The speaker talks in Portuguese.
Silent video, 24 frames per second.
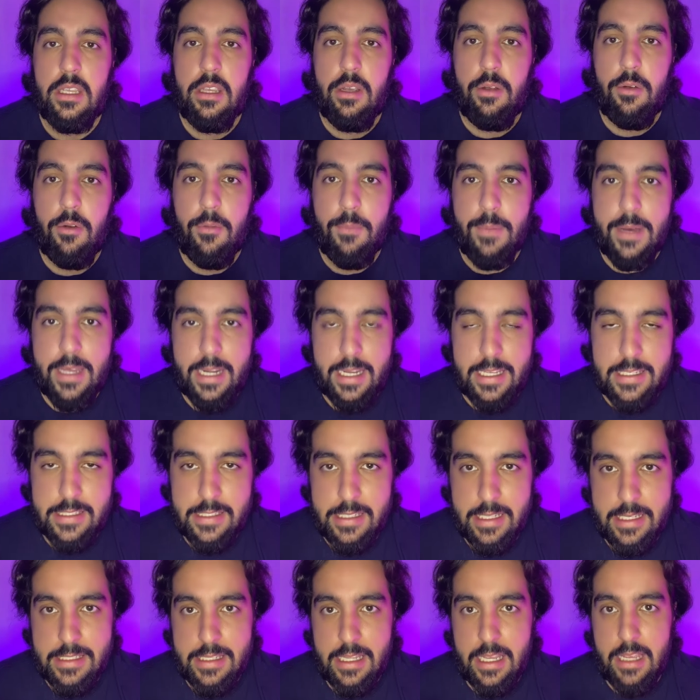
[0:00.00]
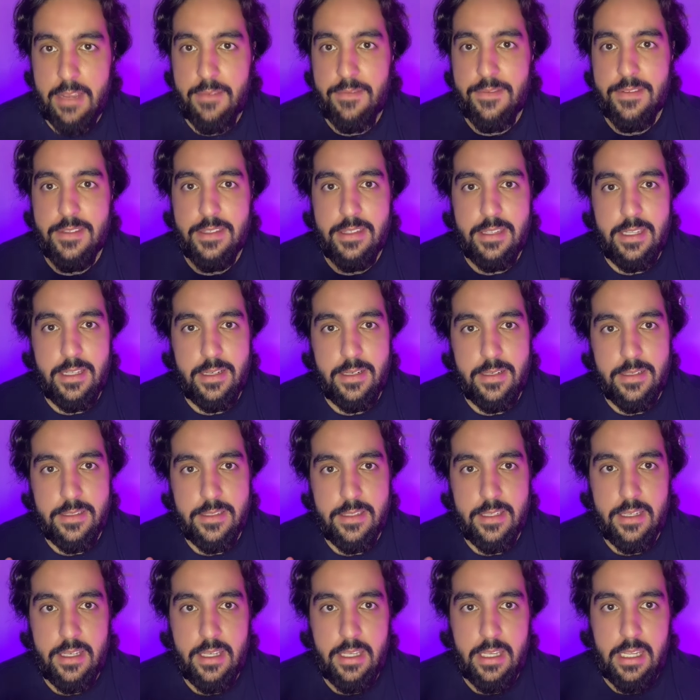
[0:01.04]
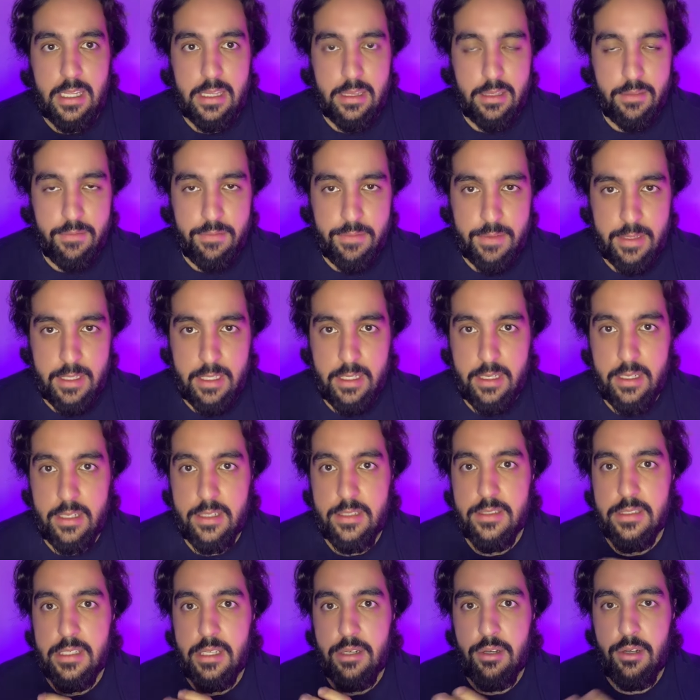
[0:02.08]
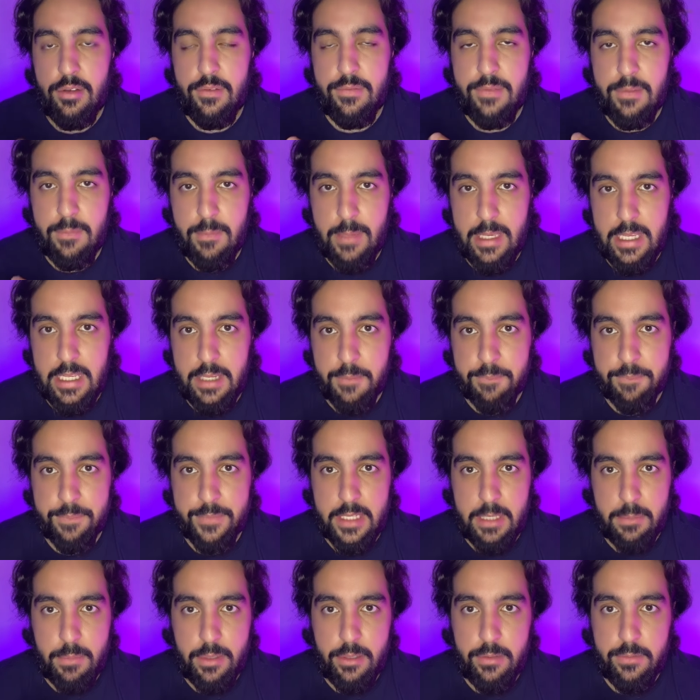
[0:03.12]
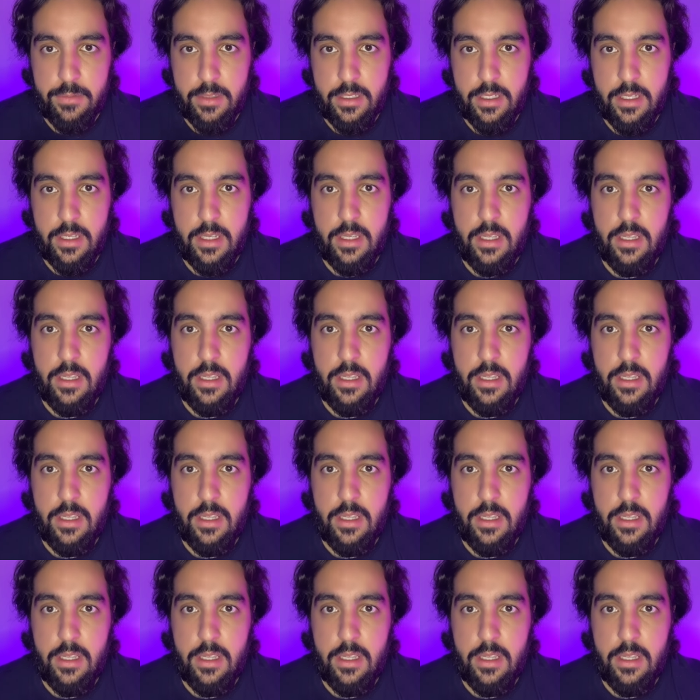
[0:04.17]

e comparece nas lives, terça e quinta-feira, às 19h30, tá bom?